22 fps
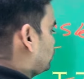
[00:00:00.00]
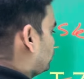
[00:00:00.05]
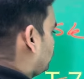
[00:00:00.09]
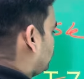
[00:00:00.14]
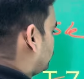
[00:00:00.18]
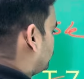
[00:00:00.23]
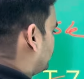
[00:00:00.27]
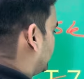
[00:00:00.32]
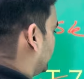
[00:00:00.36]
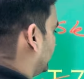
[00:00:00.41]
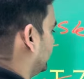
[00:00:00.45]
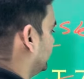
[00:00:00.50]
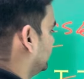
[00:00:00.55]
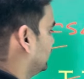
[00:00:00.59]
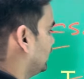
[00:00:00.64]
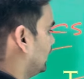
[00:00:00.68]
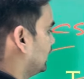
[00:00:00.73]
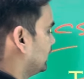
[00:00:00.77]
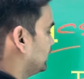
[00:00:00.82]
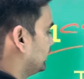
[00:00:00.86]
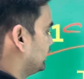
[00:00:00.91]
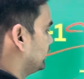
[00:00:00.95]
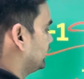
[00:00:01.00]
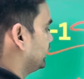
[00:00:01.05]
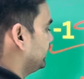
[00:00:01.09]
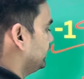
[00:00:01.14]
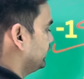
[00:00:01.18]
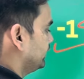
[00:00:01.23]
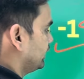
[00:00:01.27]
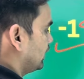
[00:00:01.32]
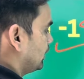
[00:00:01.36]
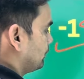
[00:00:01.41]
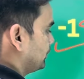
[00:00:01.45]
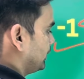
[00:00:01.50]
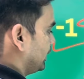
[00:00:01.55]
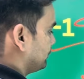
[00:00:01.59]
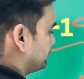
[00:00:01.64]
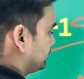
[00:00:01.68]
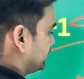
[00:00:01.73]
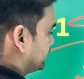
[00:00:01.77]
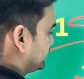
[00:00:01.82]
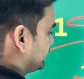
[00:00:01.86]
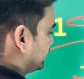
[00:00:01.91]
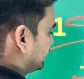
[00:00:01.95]
टू से क्या करना है यहाँ पे आप
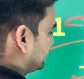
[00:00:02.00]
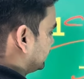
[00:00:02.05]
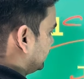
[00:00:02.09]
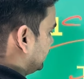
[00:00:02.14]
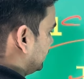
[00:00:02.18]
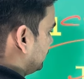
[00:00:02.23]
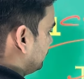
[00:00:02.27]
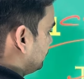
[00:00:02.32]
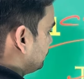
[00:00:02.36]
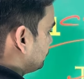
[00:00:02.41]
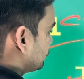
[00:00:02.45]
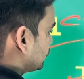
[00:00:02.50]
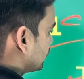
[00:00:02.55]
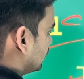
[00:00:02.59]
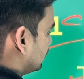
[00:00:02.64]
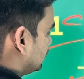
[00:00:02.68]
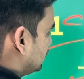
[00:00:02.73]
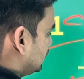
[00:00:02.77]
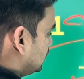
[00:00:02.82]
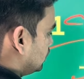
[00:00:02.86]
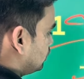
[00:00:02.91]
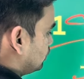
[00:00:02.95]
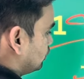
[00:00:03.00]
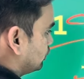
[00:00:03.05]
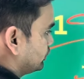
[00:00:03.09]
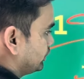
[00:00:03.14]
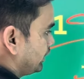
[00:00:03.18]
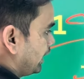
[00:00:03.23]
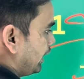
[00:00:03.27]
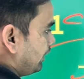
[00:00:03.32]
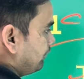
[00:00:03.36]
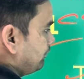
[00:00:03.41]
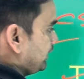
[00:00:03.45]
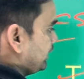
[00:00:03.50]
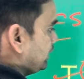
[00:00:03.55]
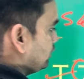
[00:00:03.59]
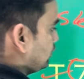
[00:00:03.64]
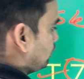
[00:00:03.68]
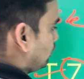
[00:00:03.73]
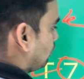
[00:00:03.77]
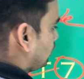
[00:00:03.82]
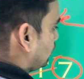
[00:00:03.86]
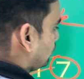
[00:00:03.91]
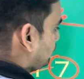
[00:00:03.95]
देख सकते हैं देखो सेवन
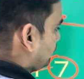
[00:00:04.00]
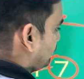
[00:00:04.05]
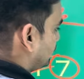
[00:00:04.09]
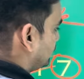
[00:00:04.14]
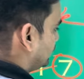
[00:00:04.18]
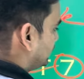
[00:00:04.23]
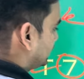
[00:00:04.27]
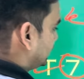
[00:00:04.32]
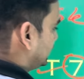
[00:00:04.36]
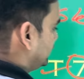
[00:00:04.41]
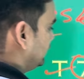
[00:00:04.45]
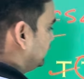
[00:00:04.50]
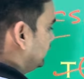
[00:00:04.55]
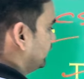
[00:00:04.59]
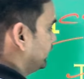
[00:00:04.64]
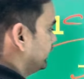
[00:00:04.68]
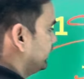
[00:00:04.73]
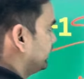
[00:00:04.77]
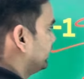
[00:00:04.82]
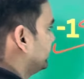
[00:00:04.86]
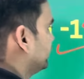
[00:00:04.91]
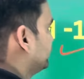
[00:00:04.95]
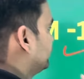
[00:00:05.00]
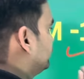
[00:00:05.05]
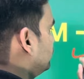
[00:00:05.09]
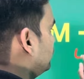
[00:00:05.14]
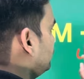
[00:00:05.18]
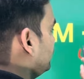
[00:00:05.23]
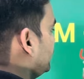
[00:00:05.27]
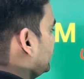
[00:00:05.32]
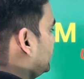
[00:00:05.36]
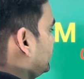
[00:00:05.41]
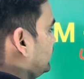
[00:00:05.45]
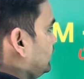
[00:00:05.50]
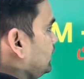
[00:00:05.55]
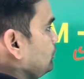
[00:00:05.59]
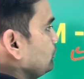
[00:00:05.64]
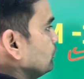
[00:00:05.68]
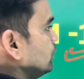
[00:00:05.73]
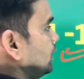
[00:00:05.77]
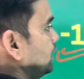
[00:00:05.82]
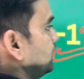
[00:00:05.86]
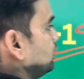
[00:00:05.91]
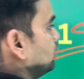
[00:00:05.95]
और फोर की रेशियो में टीम
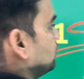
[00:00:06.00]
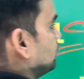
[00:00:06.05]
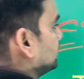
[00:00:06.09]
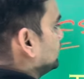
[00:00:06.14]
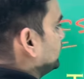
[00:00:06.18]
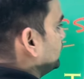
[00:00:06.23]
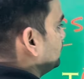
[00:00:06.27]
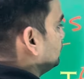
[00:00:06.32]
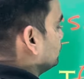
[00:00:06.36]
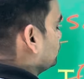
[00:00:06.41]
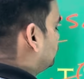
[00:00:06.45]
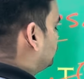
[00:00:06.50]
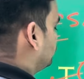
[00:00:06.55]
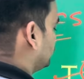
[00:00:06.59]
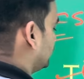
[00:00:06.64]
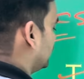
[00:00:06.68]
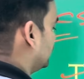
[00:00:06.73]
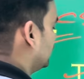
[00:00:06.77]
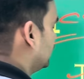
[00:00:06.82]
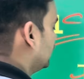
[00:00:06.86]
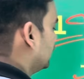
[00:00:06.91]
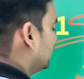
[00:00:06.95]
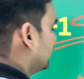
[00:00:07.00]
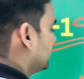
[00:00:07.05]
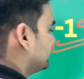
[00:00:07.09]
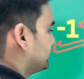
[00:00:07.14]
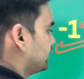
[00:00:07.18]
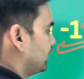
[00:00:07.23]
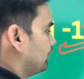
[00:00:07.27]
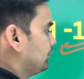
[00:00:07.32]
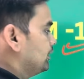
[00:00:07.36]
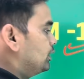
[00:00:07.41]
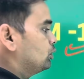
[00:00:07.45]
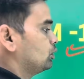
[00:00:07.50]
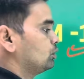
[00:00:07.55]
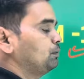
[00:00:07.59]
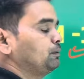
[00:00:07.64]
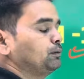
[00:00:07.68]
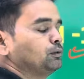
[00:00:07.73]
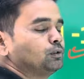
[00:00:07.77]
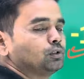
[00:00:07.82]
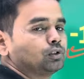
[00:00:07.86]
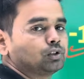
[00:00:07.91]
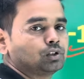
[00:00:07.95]
वन और टीम टू से सेवन और
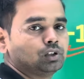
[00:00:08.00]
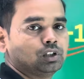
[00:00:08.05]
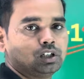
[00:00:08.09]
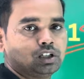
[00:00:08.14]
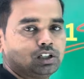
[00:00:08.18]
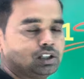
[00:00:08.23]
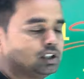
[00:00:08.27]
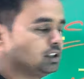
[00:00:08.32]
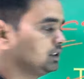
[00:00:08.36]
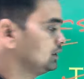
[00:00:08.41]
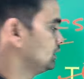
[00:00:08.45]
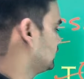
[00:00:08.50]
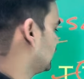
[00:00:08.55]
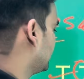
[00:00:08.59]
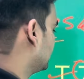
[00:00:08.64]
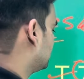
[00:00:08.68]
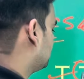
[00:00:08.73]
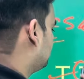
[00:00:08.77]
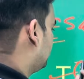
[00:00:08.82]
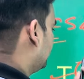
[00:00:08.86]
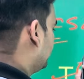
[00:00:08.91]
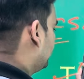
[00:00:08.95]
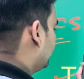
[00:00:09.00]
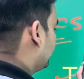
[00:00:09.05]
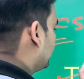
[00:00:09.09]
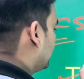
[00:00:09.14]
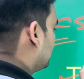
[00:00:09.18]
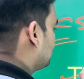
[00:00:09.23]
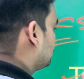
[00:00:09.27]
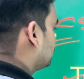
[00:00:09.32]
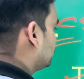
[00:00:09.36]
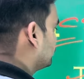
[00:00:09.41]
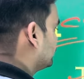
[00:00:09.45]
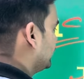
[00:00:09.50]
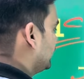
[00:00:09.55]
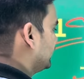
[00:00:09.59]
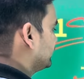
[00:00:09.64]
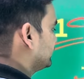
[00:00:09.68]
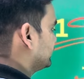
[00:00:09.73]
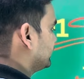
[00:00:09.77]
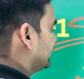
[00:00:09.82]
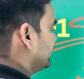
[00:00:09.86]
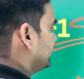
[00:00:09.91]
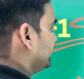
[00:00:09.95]
फोर सात प्लेयर आपको
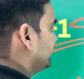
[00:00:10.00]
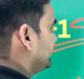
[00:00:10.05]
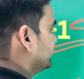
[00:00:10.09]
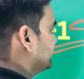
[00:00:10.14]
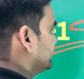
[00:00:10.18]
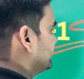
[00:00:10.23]
सिलेक्ट करने हैं